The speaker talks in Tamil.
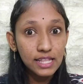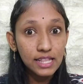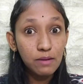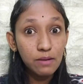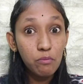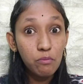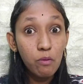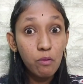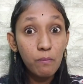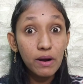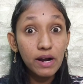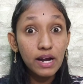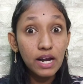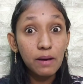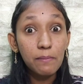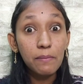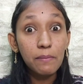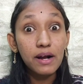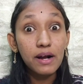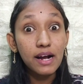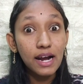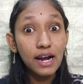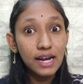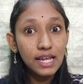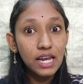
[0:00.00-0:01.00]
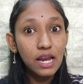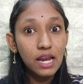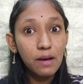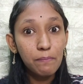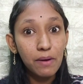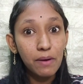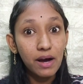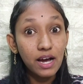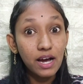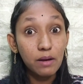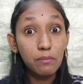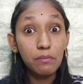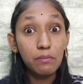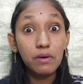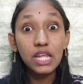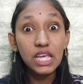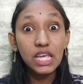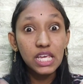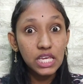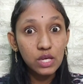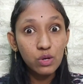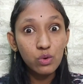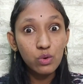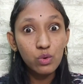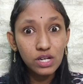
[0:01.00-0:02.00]
இந்த பொம்மை நம்ம கடையில் பார்க்குற மாதிரி
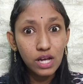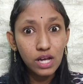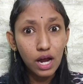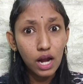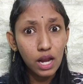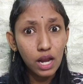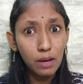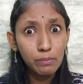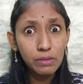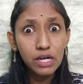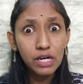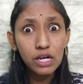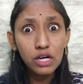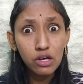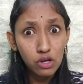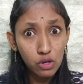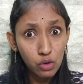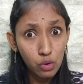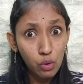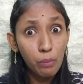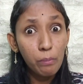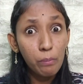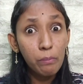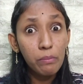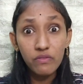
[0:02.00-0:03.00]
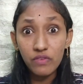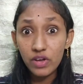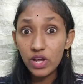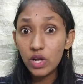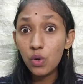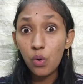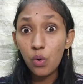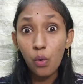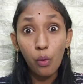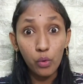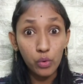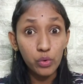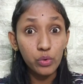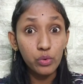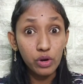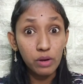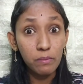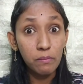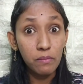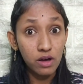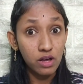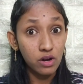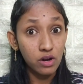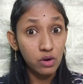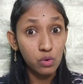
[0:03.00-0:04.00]
க்யூட்டாக இல்லாமல் ரொம்பவே
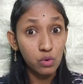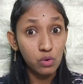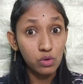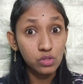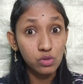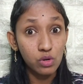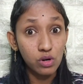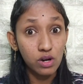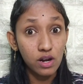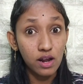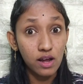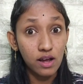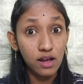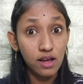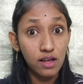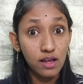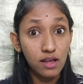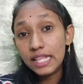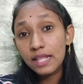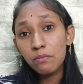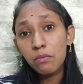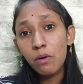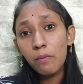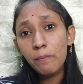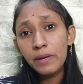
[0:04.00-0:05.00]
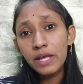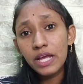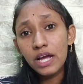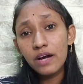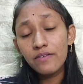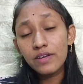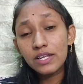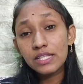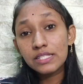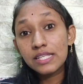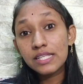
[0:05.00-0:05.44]
கொடூரமாக இருக்கும்னு சொல்கிறாங்க இந்த பொம்மையை அவர்